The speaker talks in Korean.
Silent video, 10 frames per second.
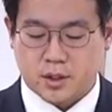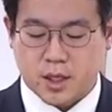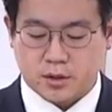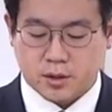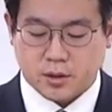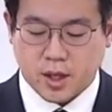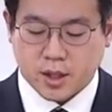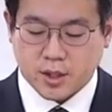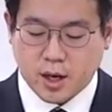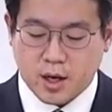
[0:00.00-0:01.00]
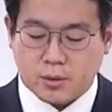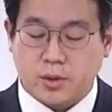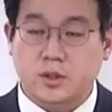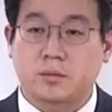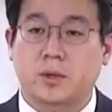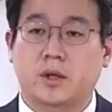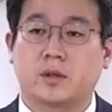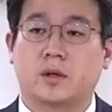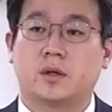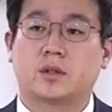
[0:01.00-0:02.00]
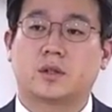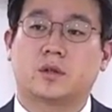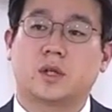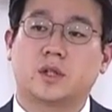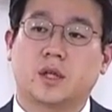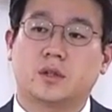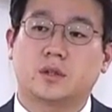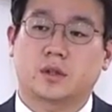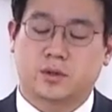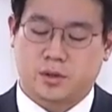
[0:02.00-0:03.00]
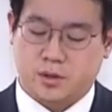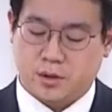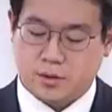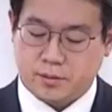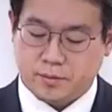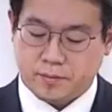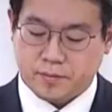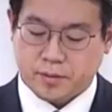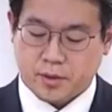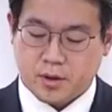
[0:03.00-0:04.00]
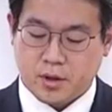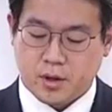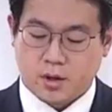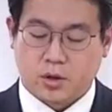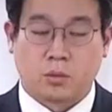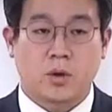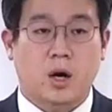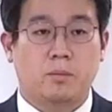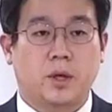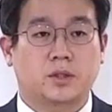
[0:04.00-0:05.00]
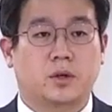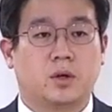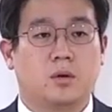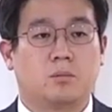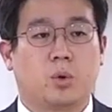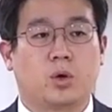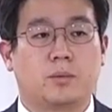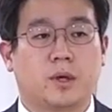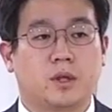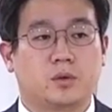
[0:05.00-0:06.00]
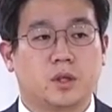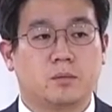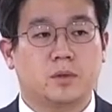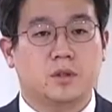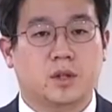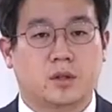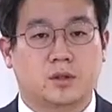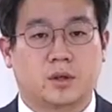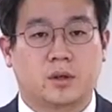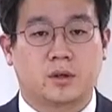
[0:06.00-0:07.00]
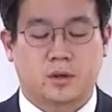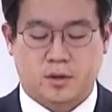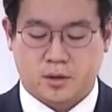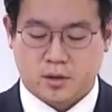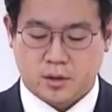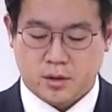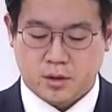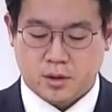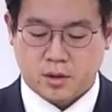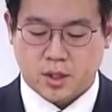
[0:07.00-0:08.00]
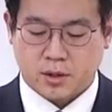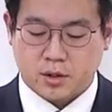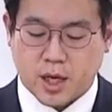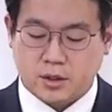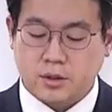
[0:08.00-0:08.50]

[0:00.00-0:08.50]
그 상처는 내가 잘 알고 있지만 드러내지 않는 상처죠. 너무 아파서 보기만 해도 힘든 상처. 그래서 나